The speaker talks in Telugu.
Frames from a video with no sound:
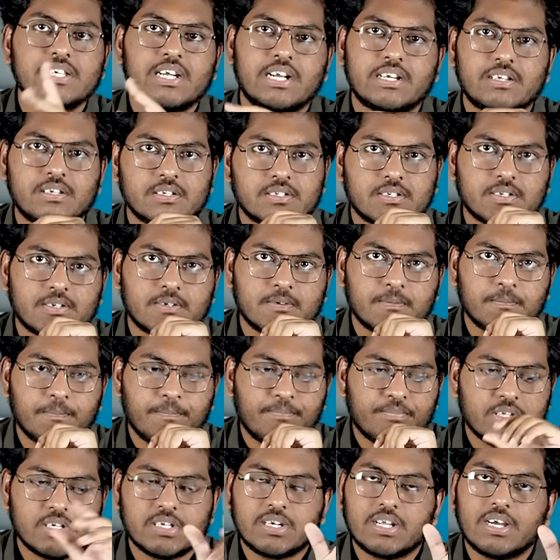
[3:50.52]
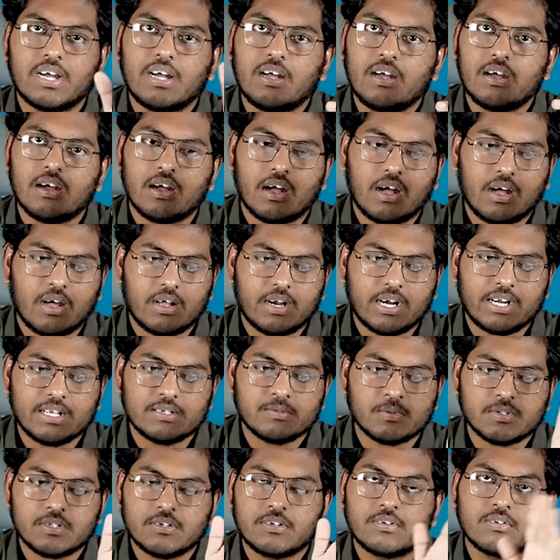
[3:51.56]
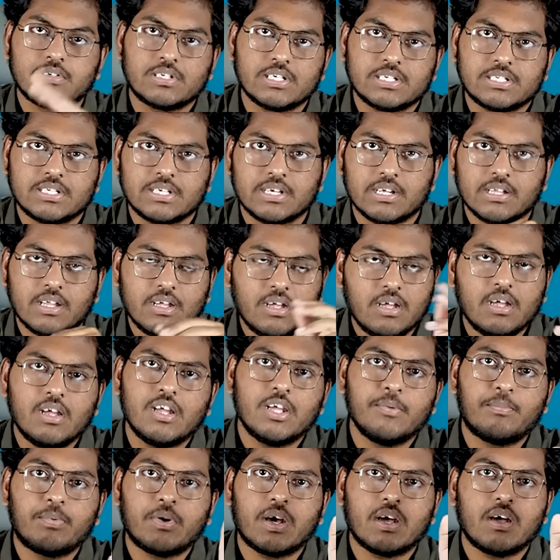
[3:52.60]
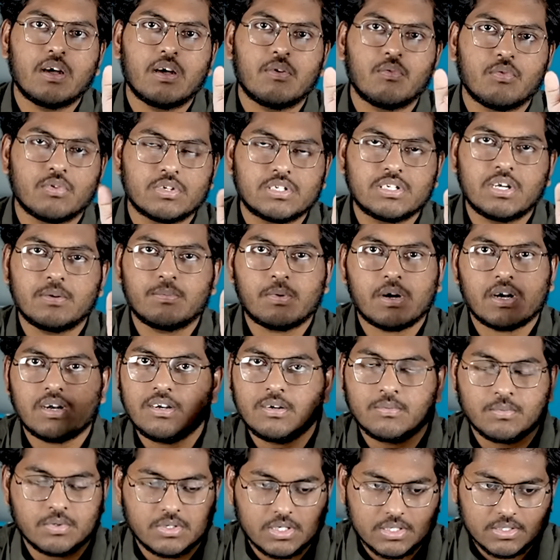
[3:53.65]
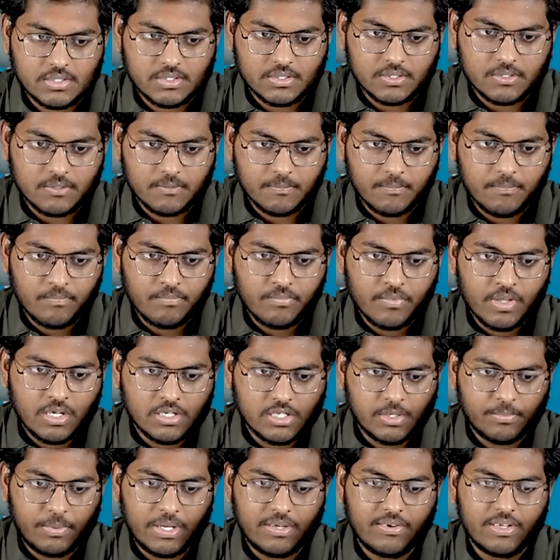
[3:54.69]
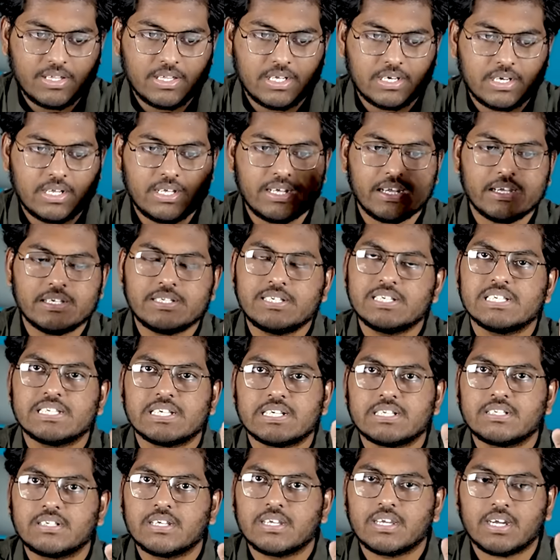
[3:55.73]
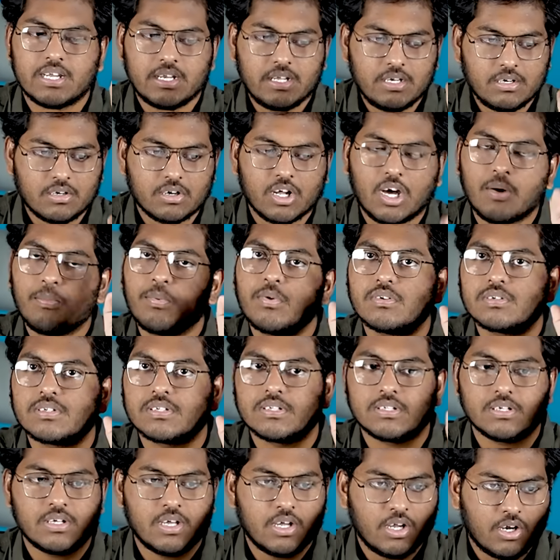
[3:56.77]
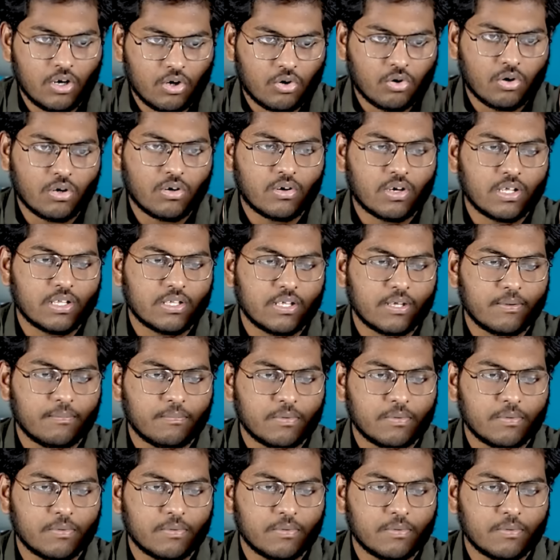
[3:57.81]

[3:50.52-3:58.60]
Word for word: ఏసీ యాడ్ చేస్తాడు చిన్నగా ఆ రేటింగ్స్ మొత్తం ఇటు వచ్చేసినాయి కదా ఇప్పుడు ఆ ఒరిజినల్ ప్రొడక్ట్ని రిమూవ్ చేస్తారు సో ఇప్పుడు ఏమైందంటే ఏసీ అని సెర్చ్ చేయగానే టాప్లో వస్తుంది డ్రోన్ కూడా అంతే